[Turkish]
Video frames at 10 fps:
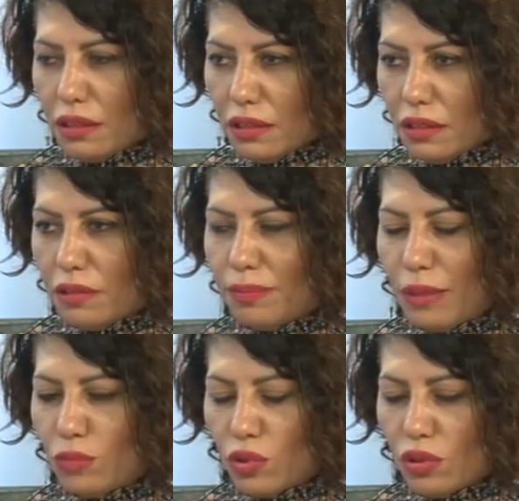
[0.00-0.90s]
E,
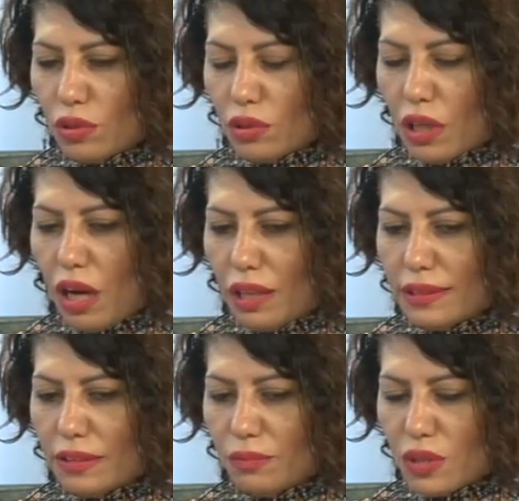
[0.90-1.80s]
memnun
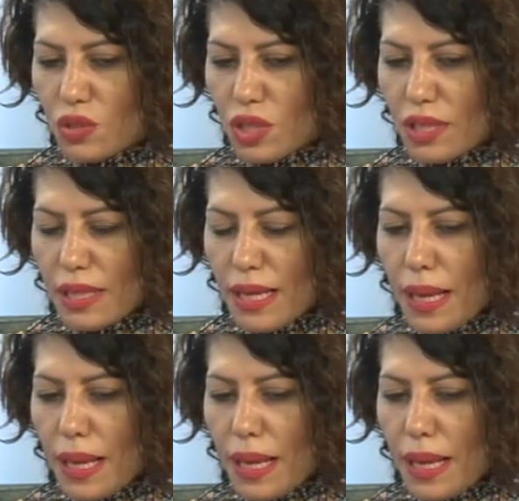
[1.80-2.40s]
kaldığım için. hı hı.